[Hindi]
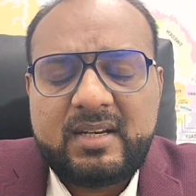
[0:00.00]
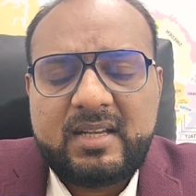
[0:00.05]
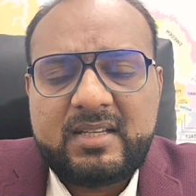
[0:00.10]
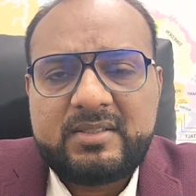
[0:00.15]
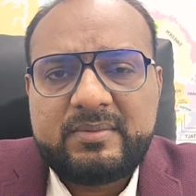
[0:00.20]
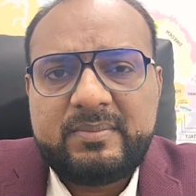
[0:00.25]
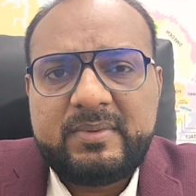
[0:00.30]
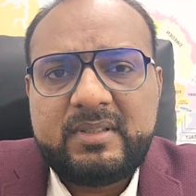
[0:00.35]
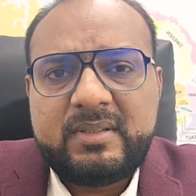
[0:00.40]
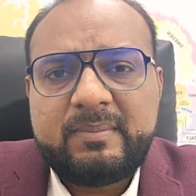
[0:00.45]

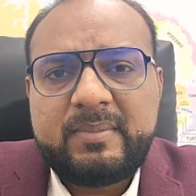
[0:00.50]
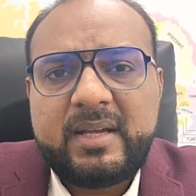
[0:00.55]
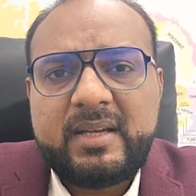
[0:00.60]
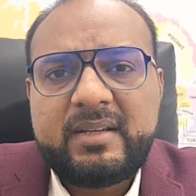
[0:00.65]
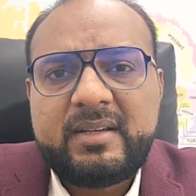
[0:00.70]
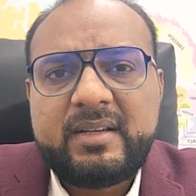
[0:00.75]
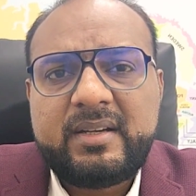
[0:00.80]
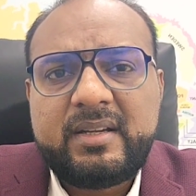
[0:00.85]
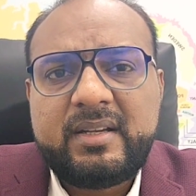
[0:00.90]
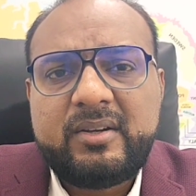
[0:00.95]
लाजमी अप्लाई
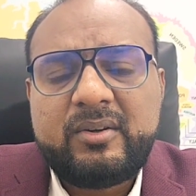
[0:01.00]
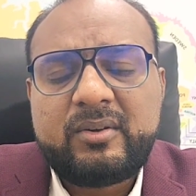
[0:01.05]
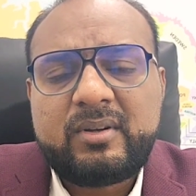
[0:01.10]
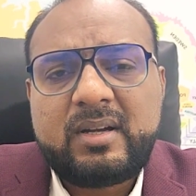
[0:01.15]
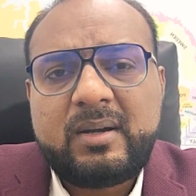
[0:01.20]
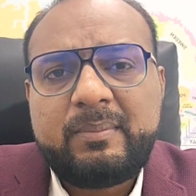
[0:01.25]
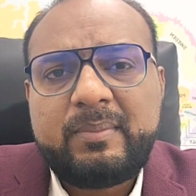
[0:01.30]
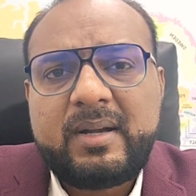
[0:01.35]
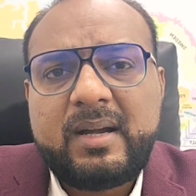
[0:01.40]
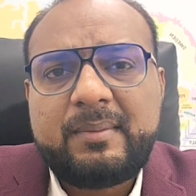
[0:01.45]
करें और
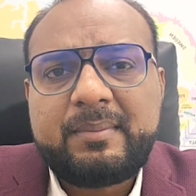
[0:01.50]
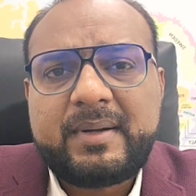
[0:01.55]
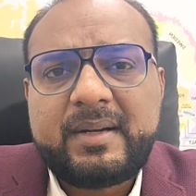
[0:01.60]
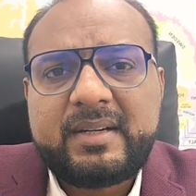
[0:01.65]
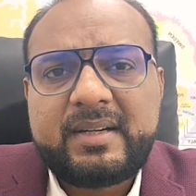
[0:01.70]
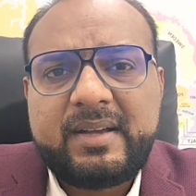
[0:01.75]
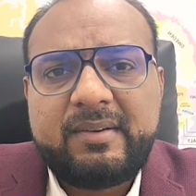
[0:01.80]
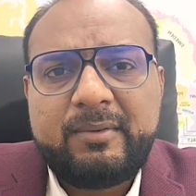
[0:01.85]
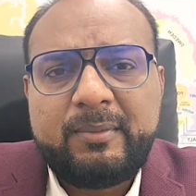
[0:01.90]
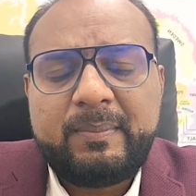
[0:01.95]
कब का आपका
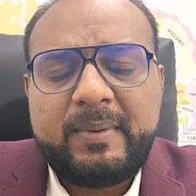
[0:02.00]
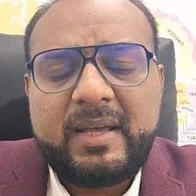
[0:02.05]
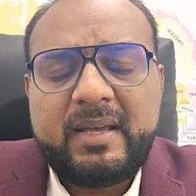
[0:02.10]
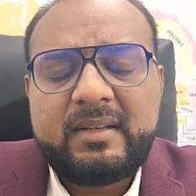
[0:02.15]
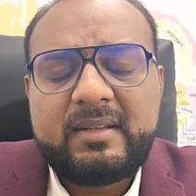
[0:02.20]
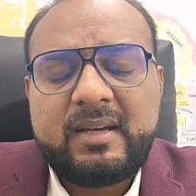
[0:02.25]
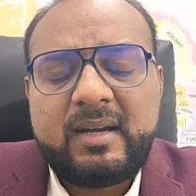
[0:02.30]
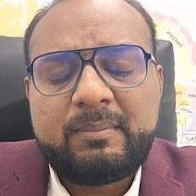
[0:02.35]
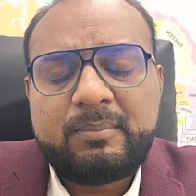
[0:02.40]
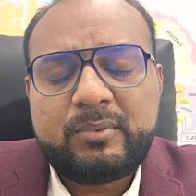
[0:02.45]
ट्रैवल
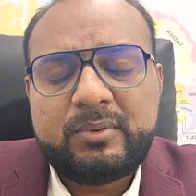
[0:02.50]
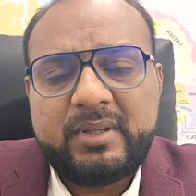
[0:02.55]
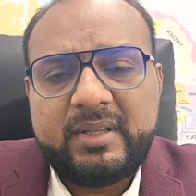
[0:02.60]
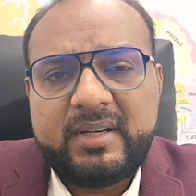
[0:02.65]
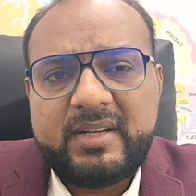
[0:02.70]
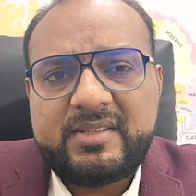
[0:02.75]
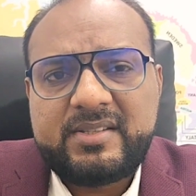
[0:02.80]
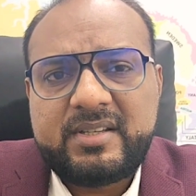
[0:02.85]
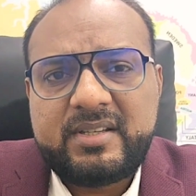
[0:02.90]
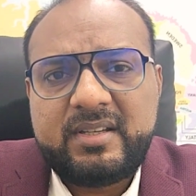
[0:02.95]
प्लान आपको
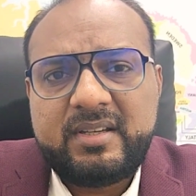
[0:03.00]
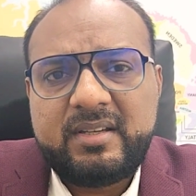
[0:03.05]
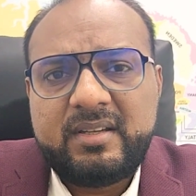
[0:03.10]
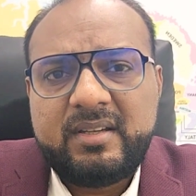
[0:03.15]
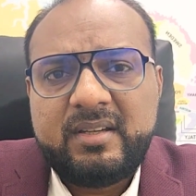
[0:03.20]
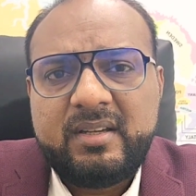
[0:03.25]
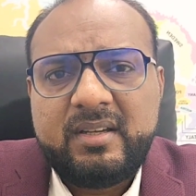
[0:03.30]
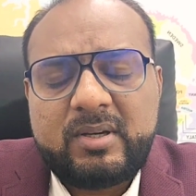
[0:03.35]
देना चाहिए